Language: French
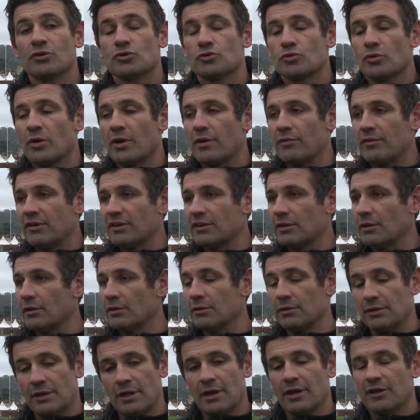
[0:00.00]
un joueur à 20 ans,
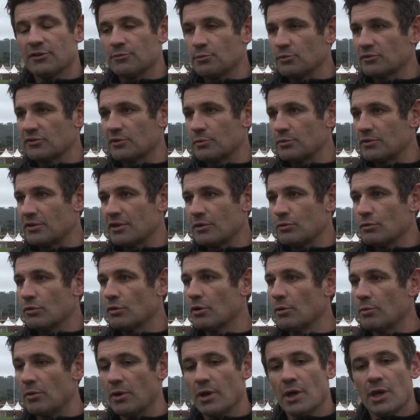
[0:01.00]
il a la responsabilité du
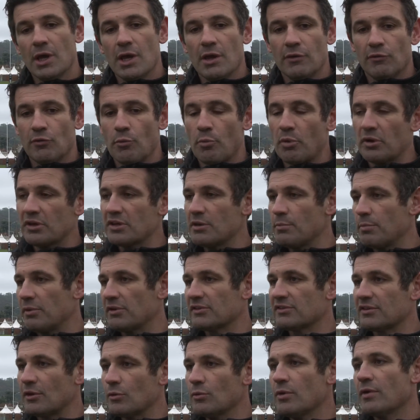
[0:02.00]
club. Il ne faut pas qu'il
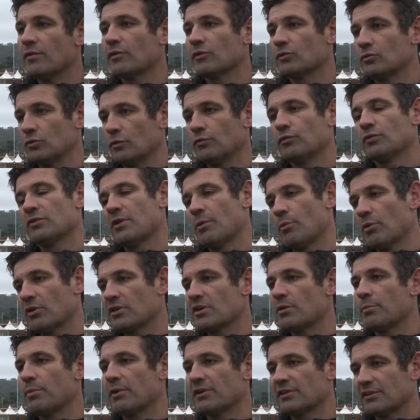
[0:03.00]
pense à lui avant tout. Il faut d'abord
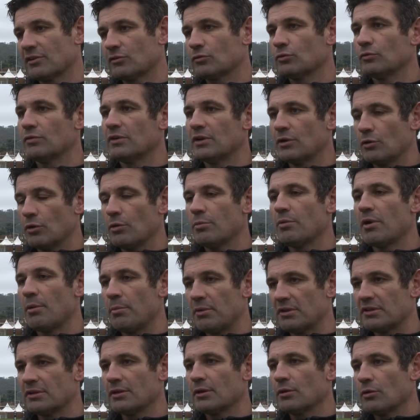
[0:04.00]
qu'il pense à sauver le club et à
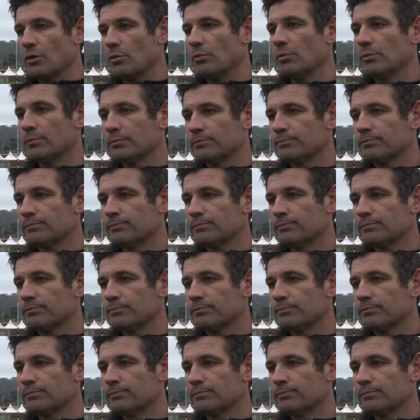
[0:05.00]
maintenir le club.